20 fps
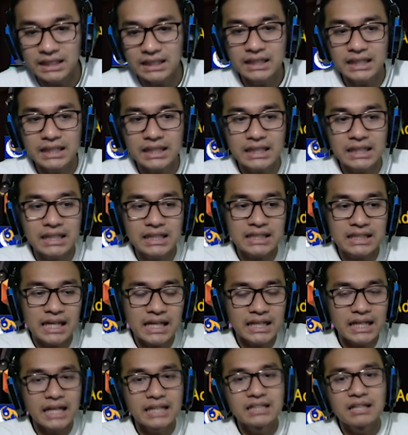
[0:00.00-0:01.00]
ini kita
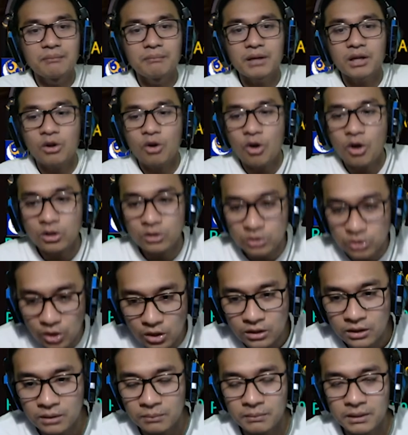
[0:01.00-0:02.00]
ini hanya
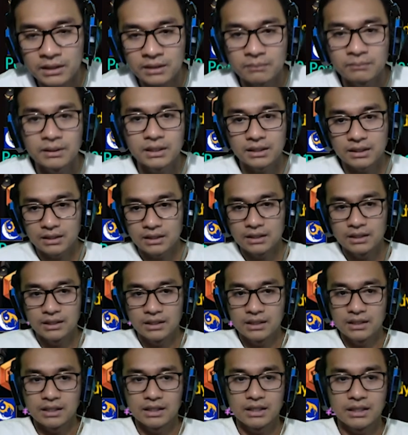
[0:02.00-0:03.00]
menonton, teman-teman.
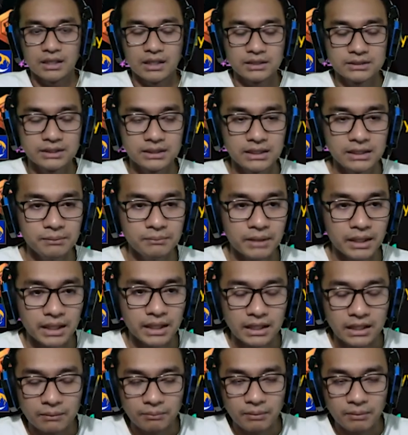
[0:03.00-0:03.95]
Uh -uh, jadi mereka ini